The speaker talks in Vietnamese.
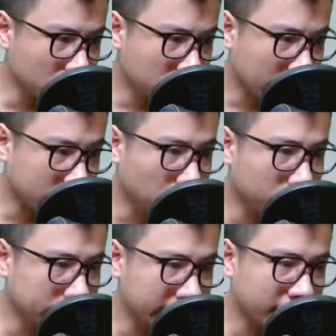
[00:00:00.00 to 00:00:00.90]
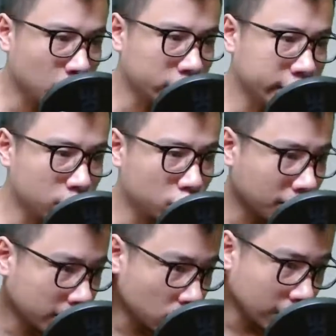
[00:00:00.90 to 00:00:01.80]
Lúc này lôi đình ngày một nhiều
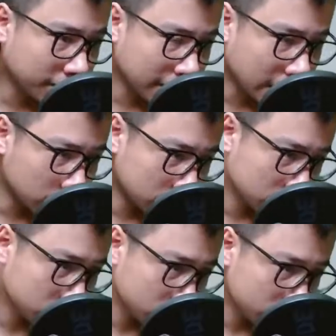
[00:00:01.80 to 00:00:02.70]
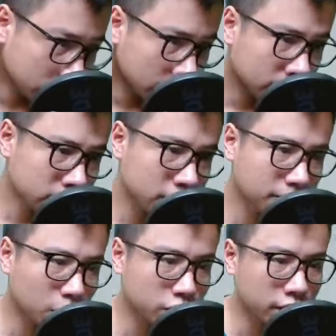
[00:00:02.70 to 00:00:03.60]
trong mắt của Lâm Động.
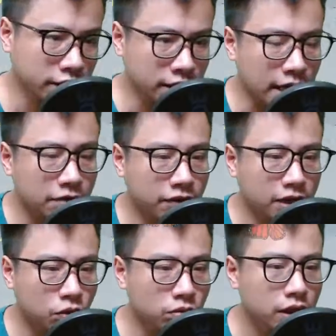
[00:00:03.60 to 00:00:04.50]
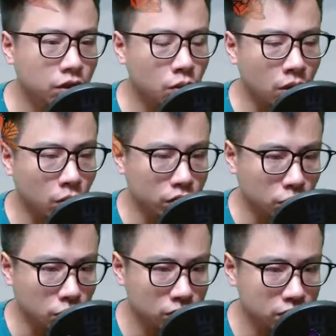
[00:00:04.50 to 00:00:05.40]
Trên bầu trời thì Hắc Vân cũng điên cuồng hội
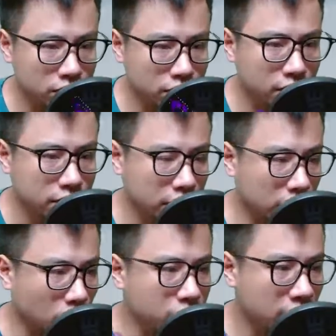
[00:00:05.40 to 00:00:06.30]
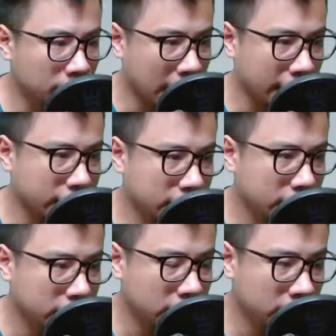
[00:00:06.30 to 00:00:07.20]
tụ, sắc trời tối sầm lại.
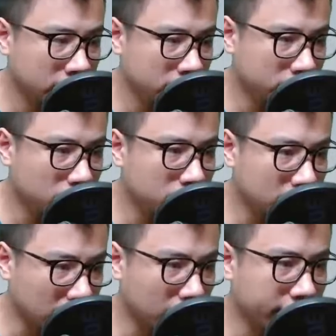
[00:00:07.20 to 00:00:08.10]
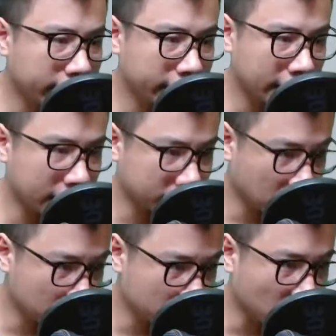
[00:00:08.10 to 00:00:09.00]
Trong những tầng mây đen là
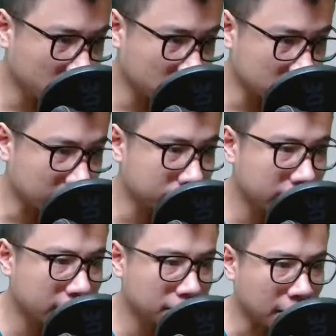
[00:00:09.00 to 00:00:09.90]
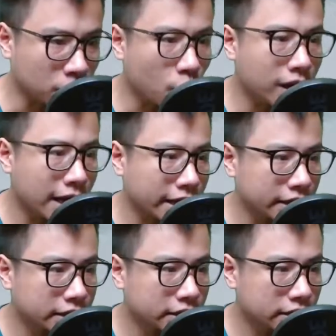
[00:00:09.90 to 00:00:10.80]
vô số đường sấm sét bắn qua lại.